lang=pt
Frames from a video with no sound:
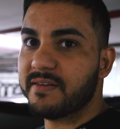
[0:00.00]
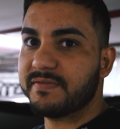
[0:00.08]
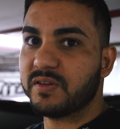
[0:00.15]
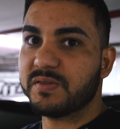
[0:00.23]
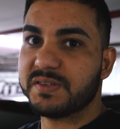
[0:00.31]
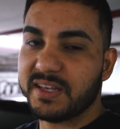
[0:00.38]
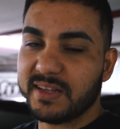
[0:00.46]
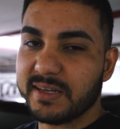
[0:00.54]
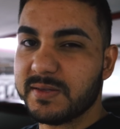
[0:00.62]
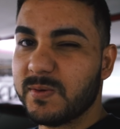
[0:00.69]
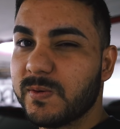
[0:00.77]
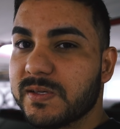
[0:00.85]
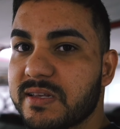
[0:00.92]
revisãozinha nas
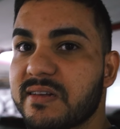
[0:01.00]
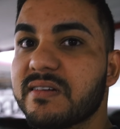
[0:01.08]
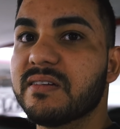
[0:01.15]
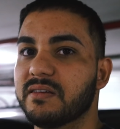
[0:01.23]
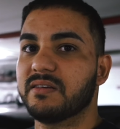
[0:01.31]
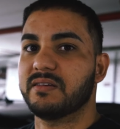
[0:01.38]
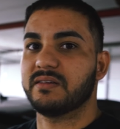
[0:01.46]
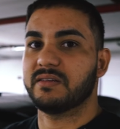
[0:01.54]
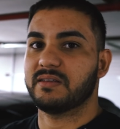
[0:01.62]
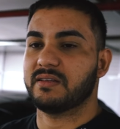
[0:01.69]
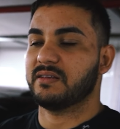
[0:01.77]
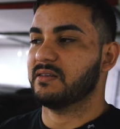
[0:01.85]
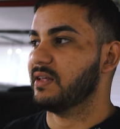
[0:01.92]
duas, né? É
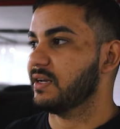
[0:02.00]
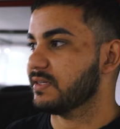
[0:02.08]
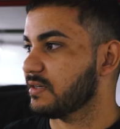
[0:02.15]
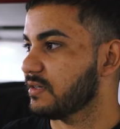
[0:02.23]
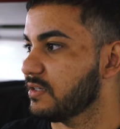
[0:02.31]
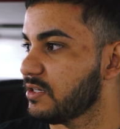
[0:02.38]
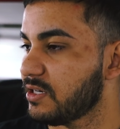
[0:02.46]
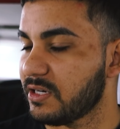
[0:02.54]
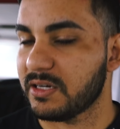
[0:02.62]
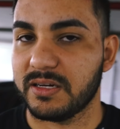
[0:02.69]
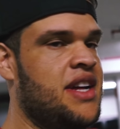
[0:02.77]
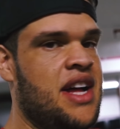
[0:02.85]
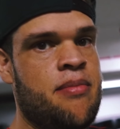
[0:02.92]
bom. Interessante.
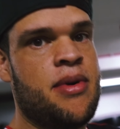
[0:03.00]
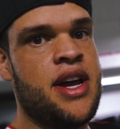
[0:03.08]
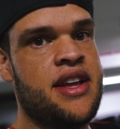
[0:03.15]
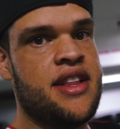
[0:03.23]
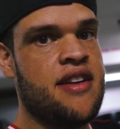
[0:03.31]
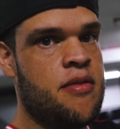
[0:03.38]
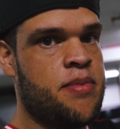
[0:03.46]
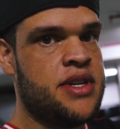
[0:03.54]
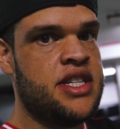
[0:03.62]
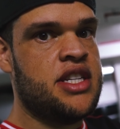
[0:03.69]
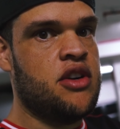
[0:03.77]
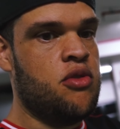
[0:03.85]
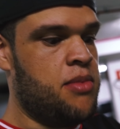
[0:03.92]
A bike dava pra
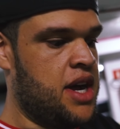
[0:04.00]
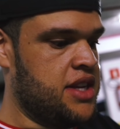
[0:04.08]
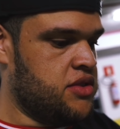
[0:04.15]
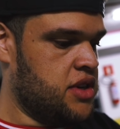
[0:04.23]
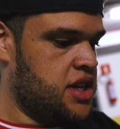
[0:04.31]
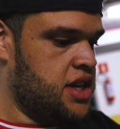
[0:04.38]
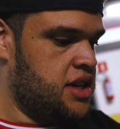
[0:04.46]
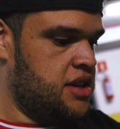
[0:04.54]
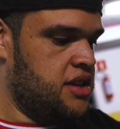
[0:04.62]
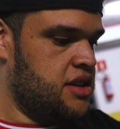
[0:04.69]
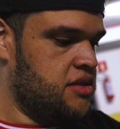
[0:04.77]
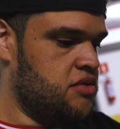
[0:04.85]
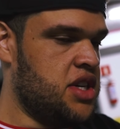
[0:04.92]
gente arrumar, só que
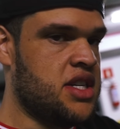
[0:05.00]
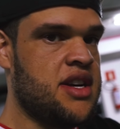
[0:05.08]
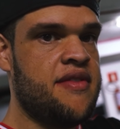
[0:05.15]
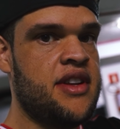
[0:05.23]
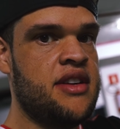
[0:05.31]
não tinha chave,